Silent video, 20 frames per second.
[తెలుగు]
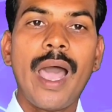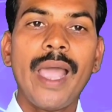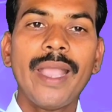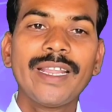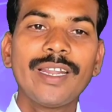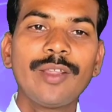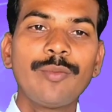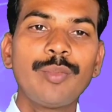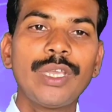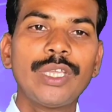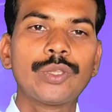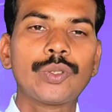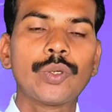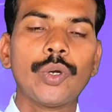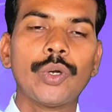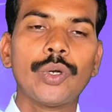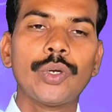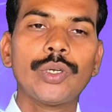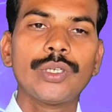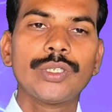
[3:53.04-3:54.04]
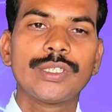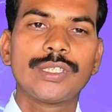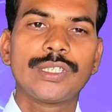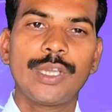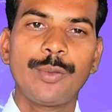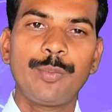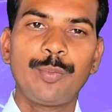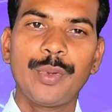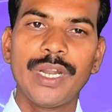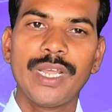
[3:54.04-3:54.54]
ఆయన మీతో
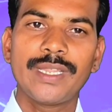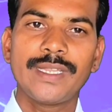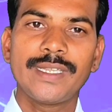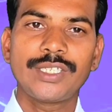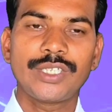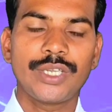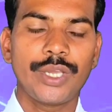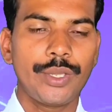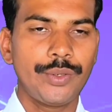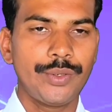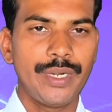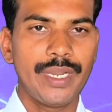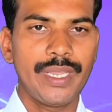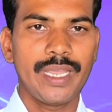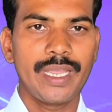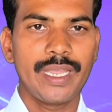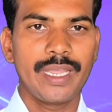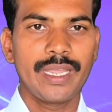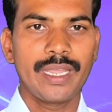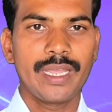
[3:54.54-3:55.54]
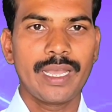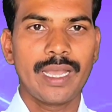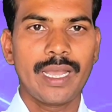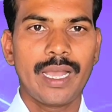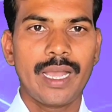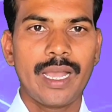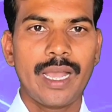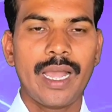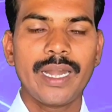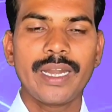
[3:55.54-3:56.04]
చెప్పినది చేయుడి
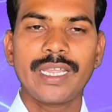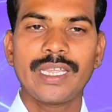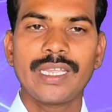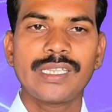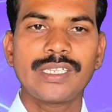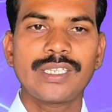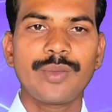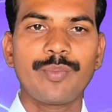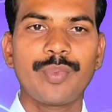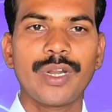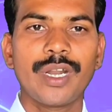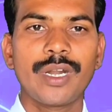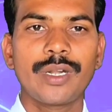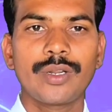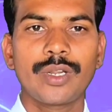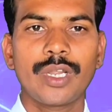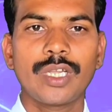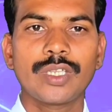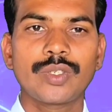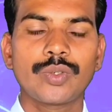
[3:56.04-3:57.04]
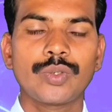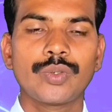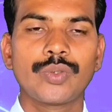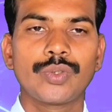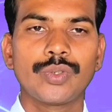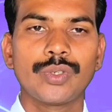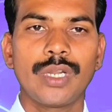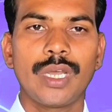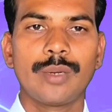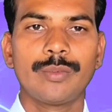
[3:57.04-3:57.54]
అని చెప్పినట్టుగా
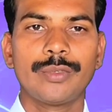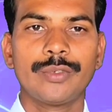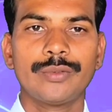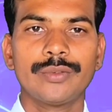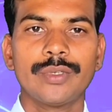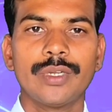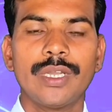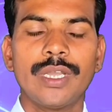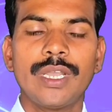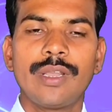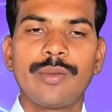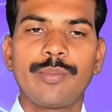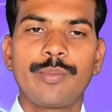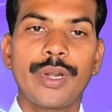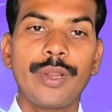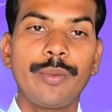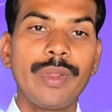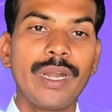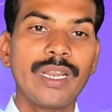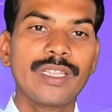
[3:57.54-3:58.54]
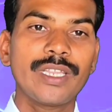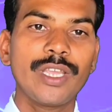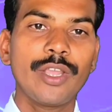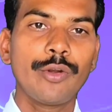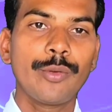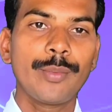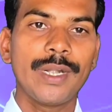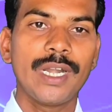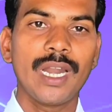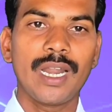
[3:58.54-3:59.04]
చూస్తున్నాము ప్రియమైన
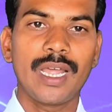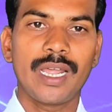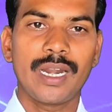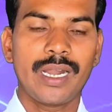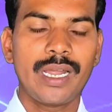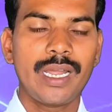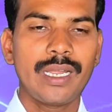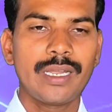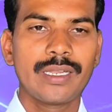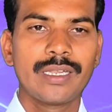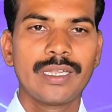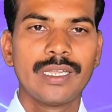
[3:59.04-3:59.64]
దేవుని బిడ్డలారా